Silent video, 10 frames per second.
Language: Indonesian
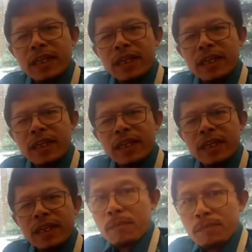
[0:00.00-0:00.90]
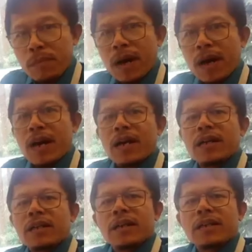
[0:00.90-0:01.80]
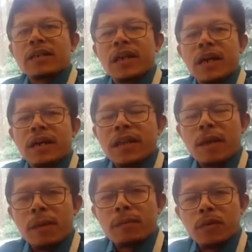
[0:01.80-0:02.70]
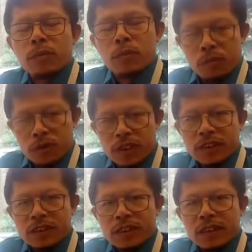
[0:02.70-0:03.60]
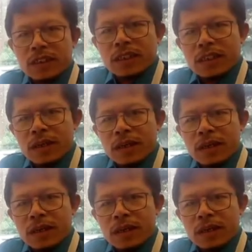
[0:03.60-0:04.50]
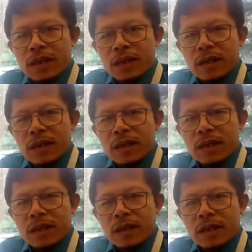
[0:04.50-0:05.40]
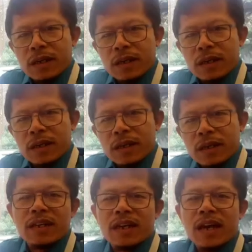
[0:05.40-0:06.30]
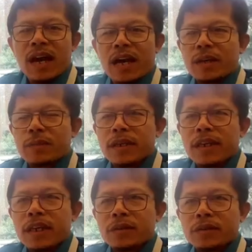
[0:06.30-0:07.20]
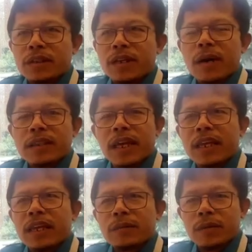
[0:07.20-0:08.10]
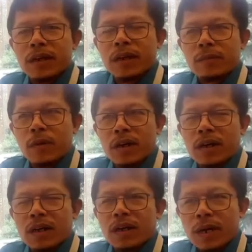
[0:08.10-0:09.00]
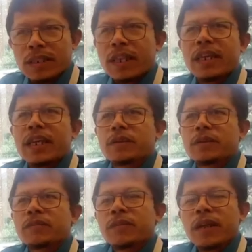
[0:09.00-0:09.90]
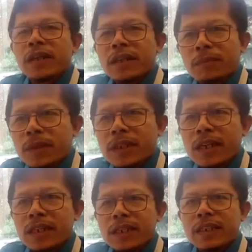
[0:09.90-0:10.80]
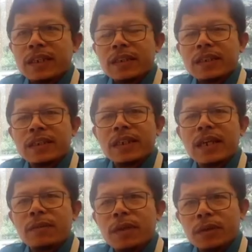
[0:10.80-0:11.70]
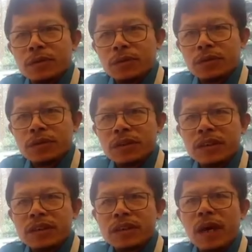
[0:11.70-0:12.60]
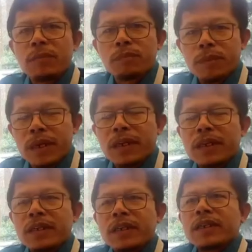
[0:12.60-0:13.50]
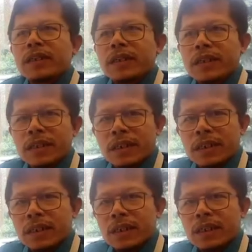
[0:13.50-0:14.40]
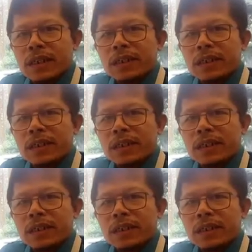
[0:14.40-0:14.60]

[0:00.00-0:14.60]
uh, tanpa dengan tanpa propolis baru enam bulan hilang ya ARB-nya itu ya bakteri uh, uh, bakterinya itu tapi dengan ini tiga minggu sampai eh,